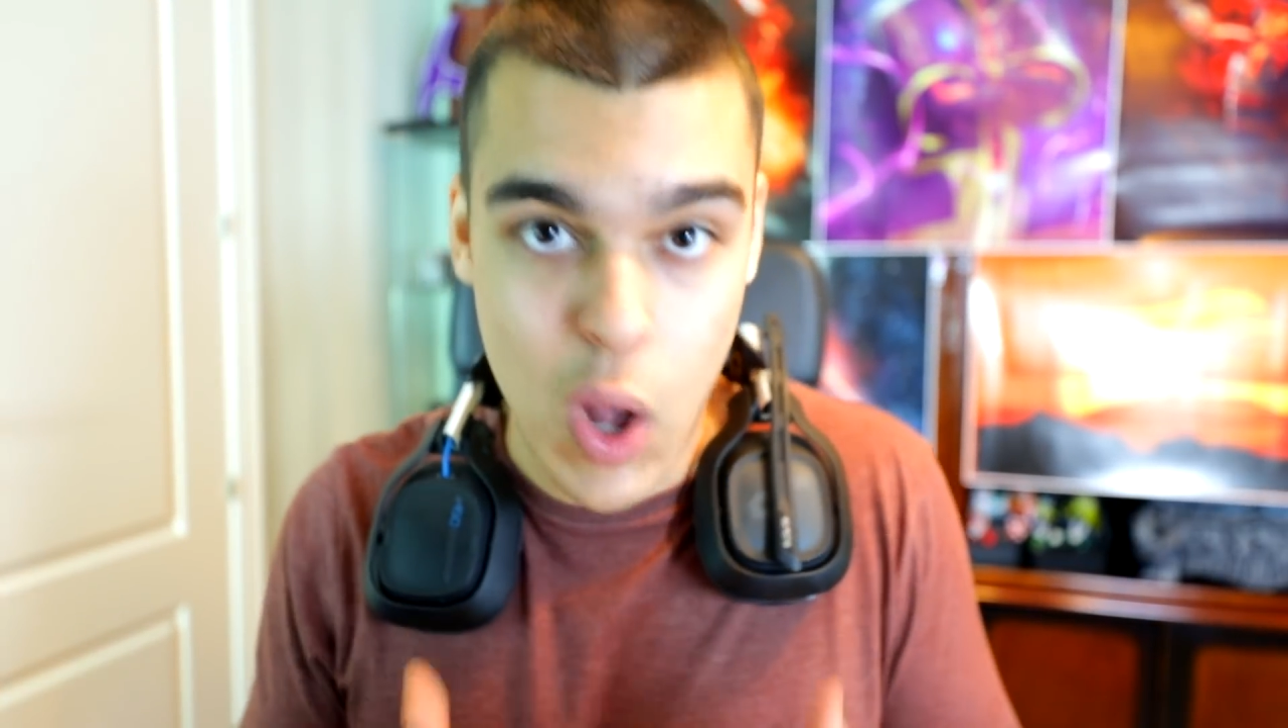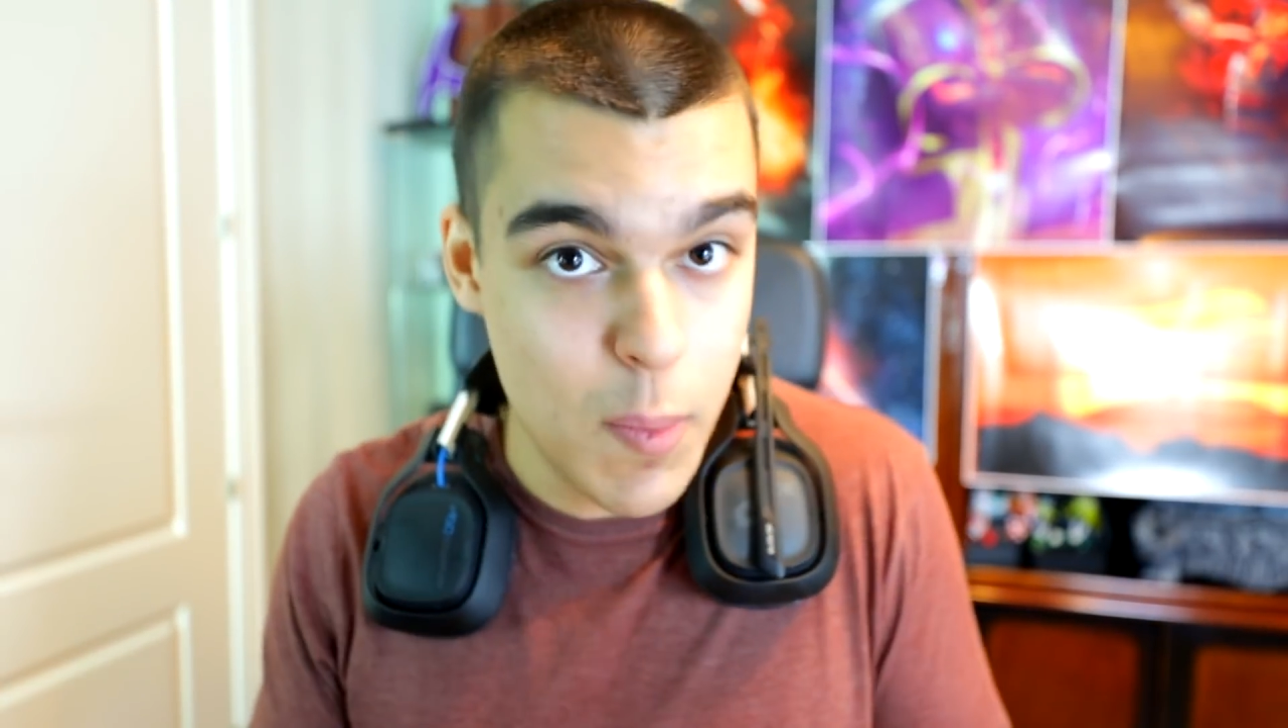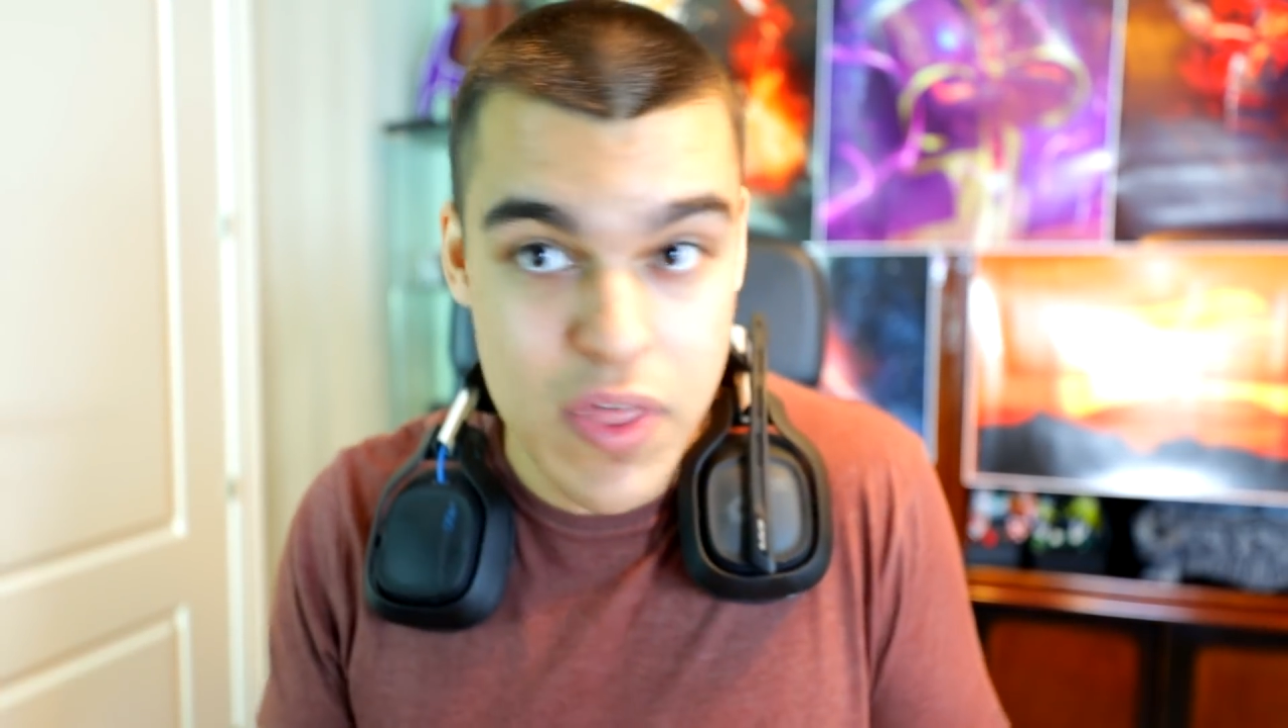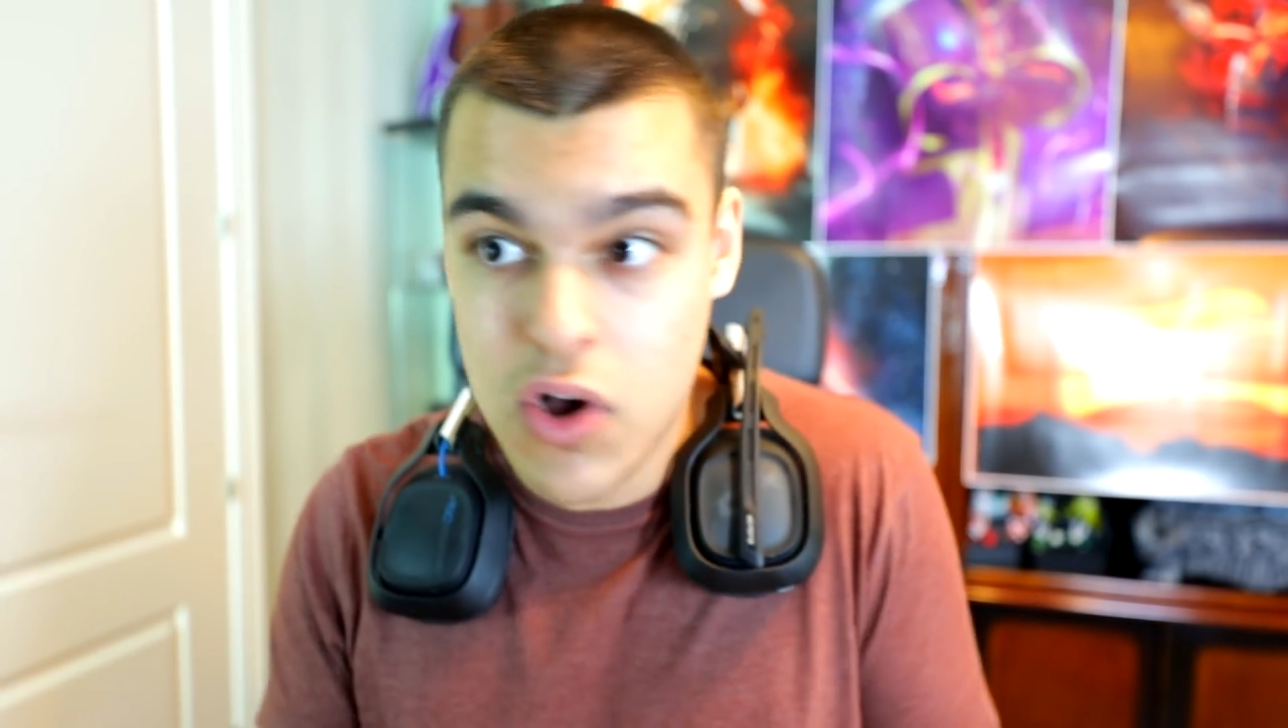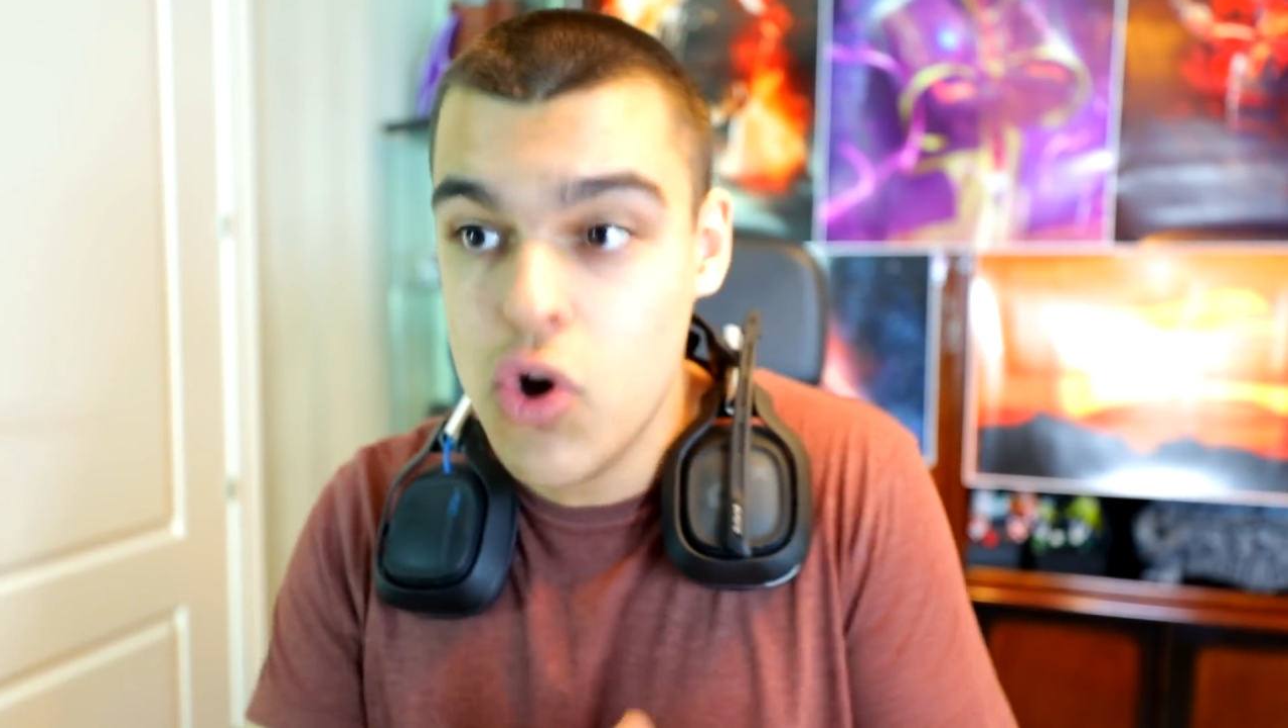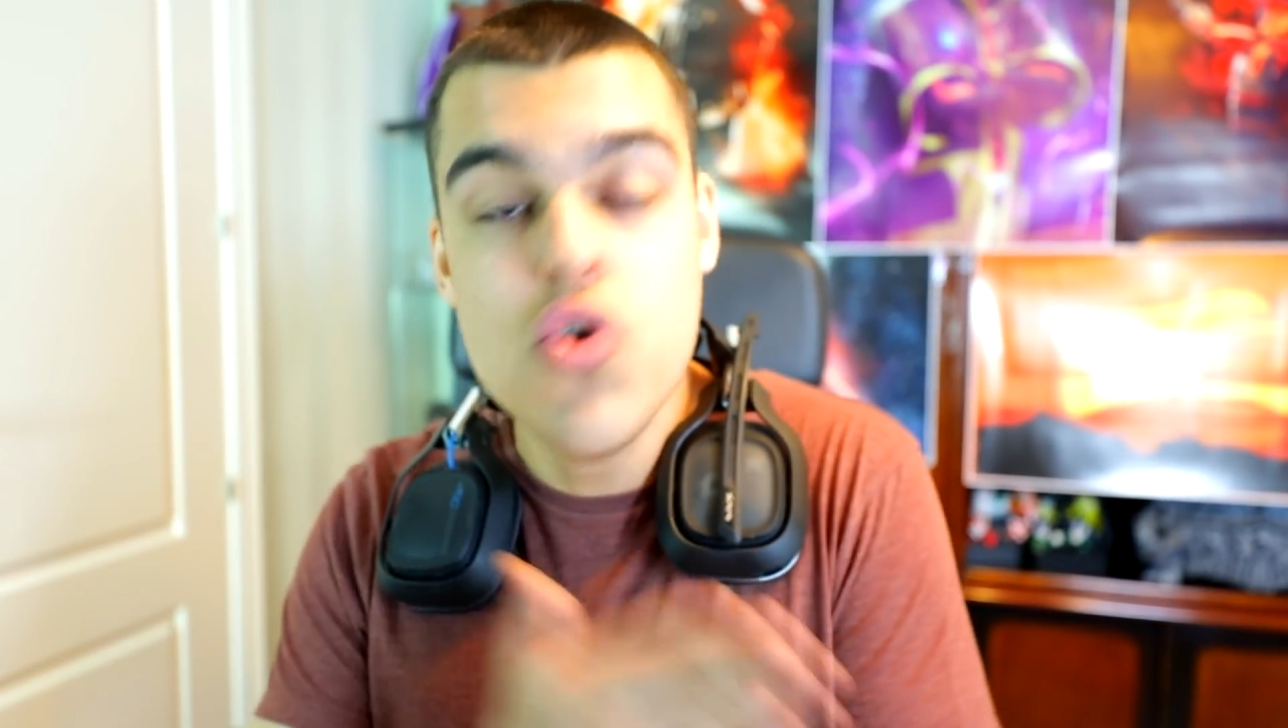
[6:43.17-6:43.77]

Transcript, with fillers: que como digo,